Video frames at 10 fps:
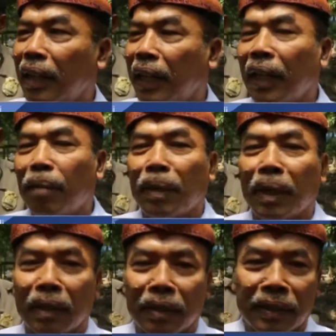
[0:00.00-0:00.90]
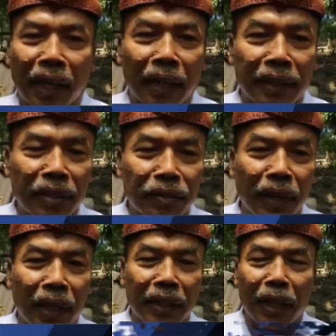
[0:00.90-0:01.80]
kirim ke Jakarta
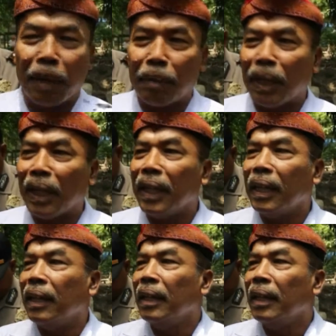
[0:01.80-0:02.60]
juga ke Taman Mini